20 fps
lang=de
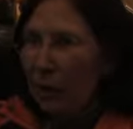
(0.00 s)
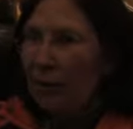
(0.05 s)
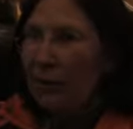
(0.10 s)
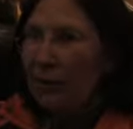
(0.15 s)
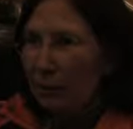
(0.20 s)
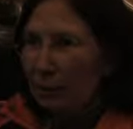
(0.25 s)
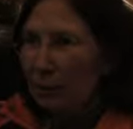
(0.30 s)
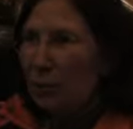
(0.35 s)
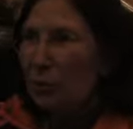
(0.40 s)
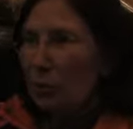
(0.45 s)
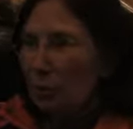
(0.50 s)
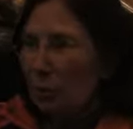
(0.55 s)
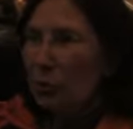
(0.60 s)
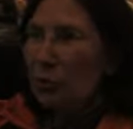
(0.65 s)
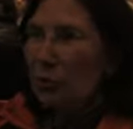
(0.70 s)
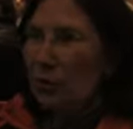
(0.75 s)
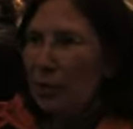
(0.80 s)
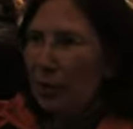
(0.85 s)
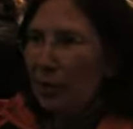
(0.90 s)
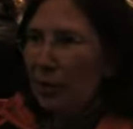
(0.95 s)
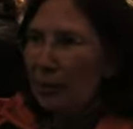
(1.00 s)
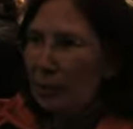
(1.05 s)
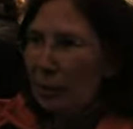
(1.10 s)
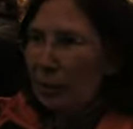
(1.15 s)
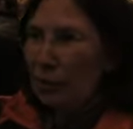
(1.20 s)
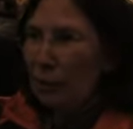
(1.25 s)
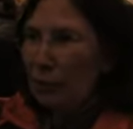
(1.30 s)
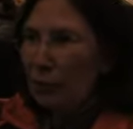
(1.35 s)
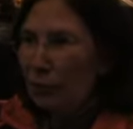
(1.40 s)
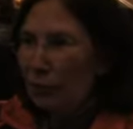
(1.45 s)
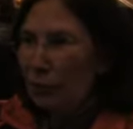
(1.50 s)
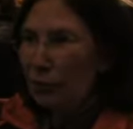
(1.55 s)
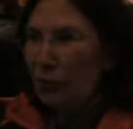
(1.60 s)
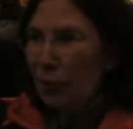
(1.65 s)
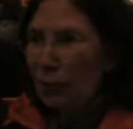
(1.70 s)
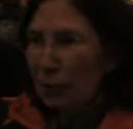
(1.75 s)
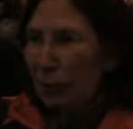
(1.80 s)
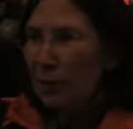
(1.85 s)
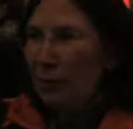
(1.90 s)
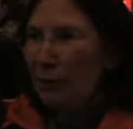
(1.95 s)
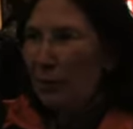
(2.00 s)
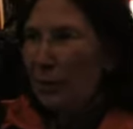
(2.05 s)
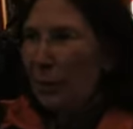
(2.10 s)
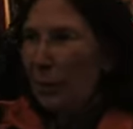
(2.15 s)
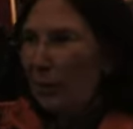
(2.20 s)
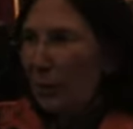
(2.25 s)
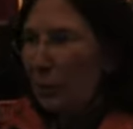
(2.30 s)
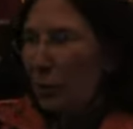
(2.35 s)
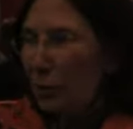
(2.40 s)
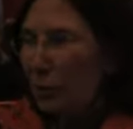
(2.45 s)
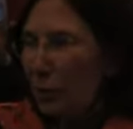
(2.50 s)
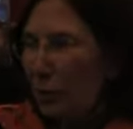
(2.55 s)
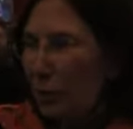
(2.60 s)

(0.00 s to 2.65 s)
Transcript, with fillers: ich habe gesucht. Habe nichts gefunden, außer Pina Bausch.